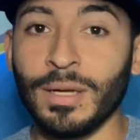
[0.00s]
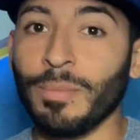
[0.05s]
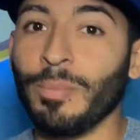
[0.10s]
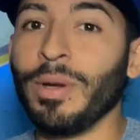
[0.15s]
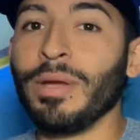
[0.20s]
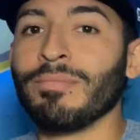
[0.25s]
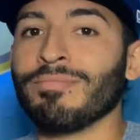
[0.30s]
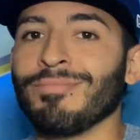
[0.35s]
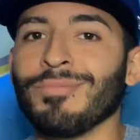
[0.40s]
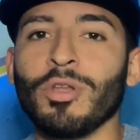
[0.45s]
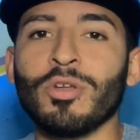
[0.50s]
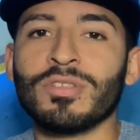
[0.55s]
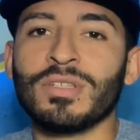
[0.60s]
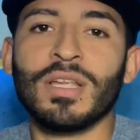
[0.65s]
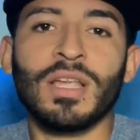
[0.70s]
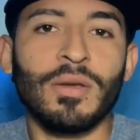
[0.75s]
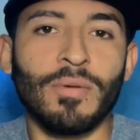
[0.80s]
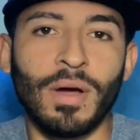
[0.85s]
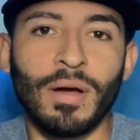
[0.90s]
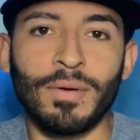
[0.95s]
Pues no se
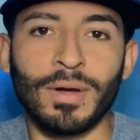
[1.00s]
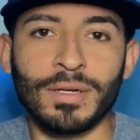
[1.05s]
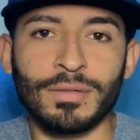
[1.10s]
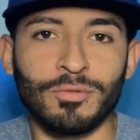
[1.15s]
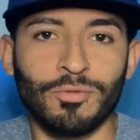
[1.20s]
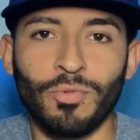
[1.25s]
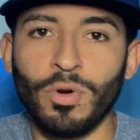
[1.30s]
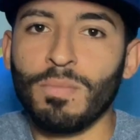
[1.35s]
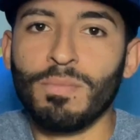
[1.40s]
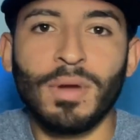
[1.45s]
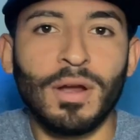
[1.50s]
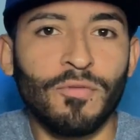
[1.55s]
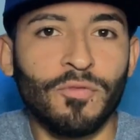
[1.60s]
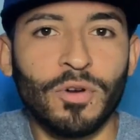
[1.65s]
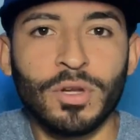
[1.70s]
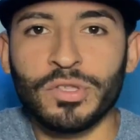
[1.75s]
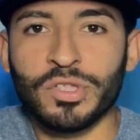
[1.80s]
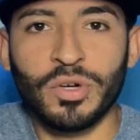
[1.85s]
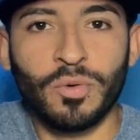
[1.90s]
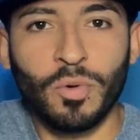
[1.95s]
llevaban. Rob
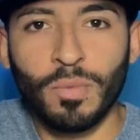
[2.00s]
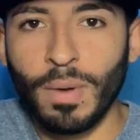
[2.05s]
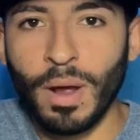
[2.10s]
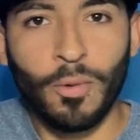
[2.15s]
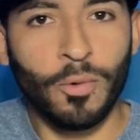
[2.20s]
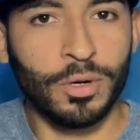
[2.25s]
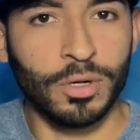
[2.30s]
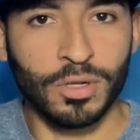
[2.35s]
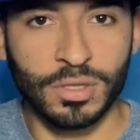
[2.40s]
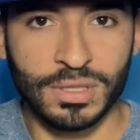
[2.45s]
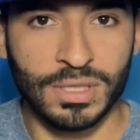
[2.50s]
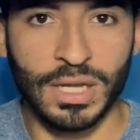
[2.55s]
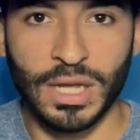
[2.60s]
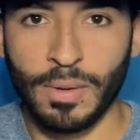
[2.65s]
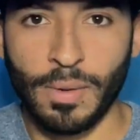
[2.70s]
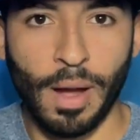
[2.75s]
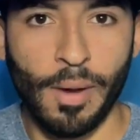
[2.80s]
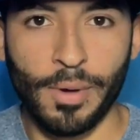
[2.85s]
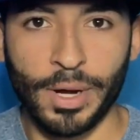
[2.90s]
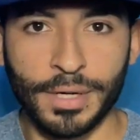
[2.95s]
Manfred y Trevor Bauer no se
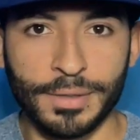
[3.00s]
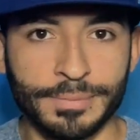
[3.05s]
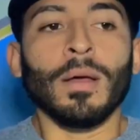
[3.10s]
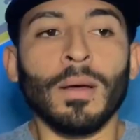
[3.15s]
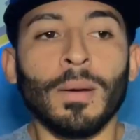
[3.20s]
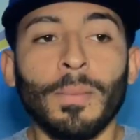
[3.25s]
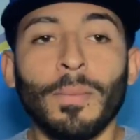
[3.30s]
llevaban.